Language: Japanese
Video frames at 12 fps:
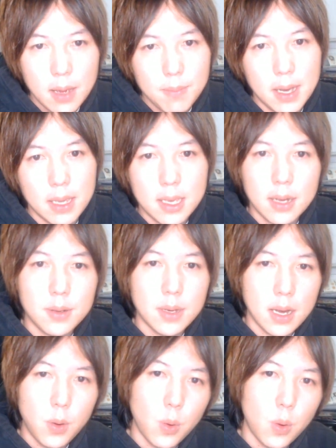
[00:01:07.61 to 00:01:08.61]
まあ、ヒカル
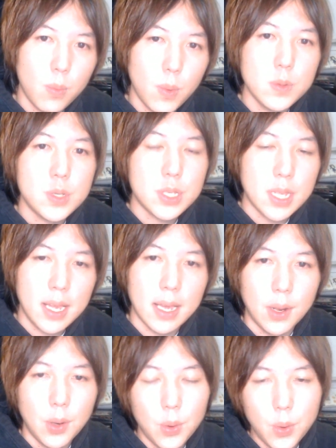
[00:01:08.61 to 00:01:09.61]
が訪問し
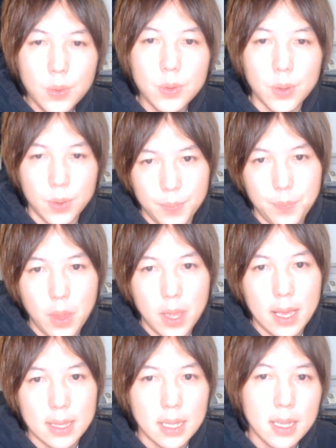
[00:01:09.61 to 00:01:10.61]
てロコンドの、
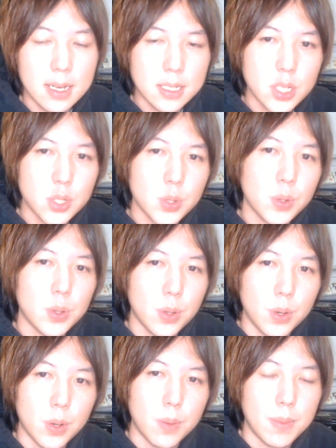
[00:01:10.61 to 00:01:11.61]
えー、田中社長
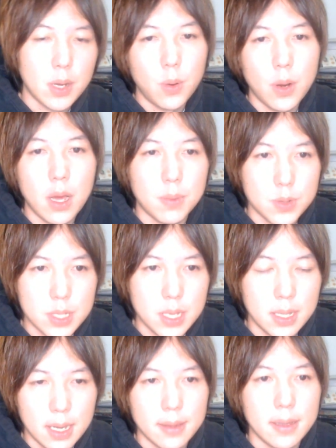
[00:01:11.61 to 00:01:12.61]
と、まあ、コラボして
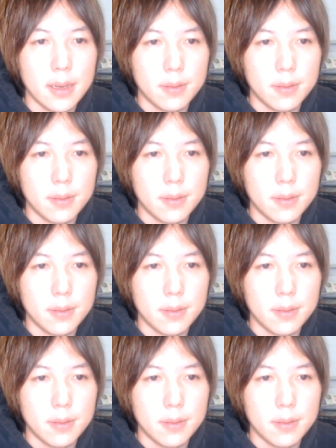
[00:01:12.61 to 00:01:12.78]
いたんだよ